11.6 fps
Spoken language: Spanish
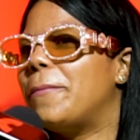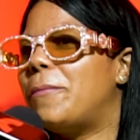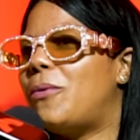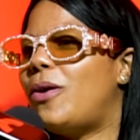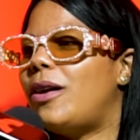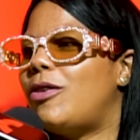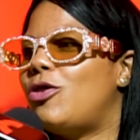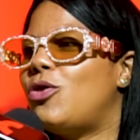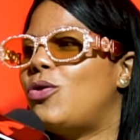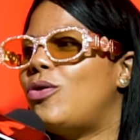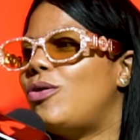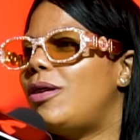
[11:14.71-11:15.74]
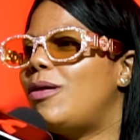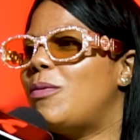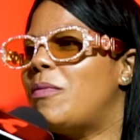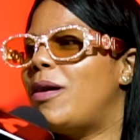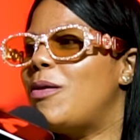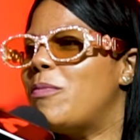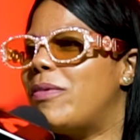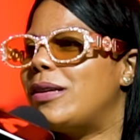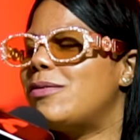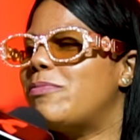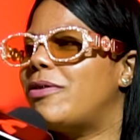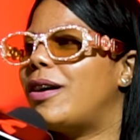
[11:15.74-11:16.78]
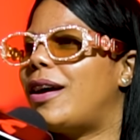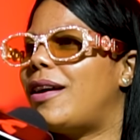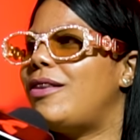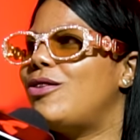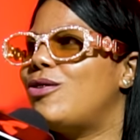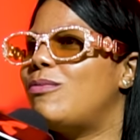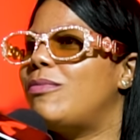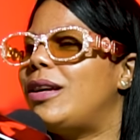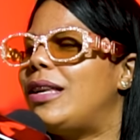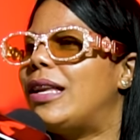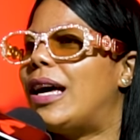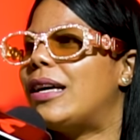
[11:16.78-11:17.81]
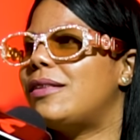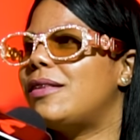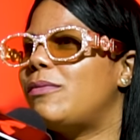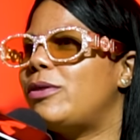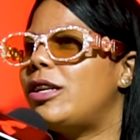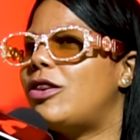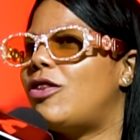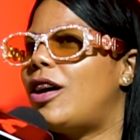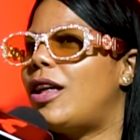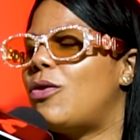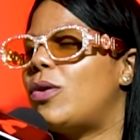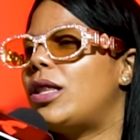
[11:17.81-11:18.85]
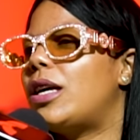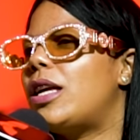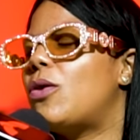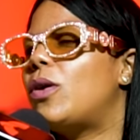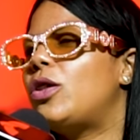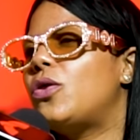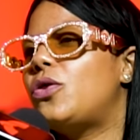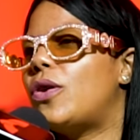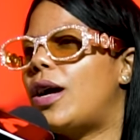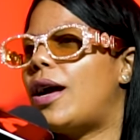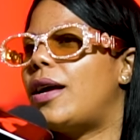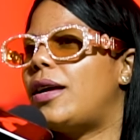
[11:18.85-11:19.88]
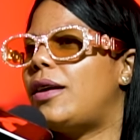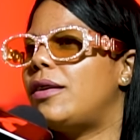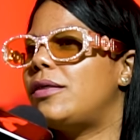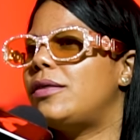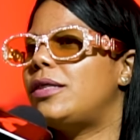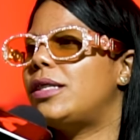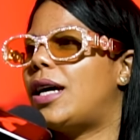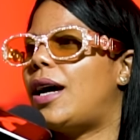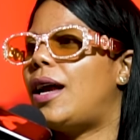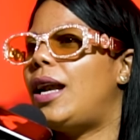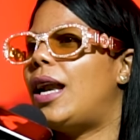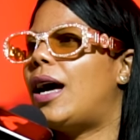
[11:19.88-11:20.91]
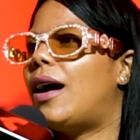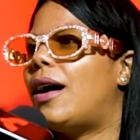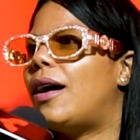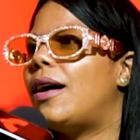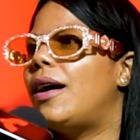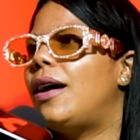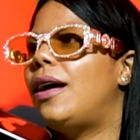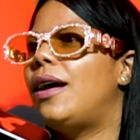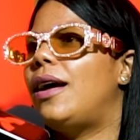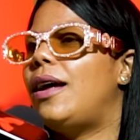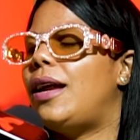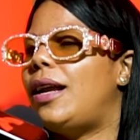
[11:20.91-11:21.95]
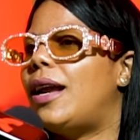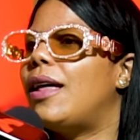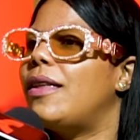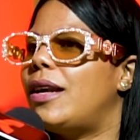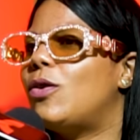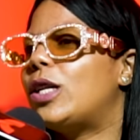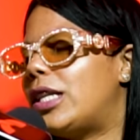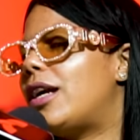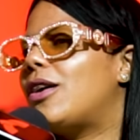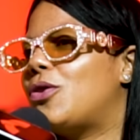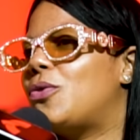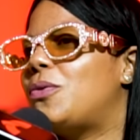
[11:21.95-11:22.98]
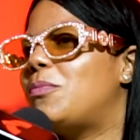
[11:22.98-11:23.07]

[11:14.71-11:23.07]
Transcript: Bueno, no en los malos pasos, porque ellos en verdad se vinieron a dar cuenta ya cuando yo caí, ya la, en la de los atracos.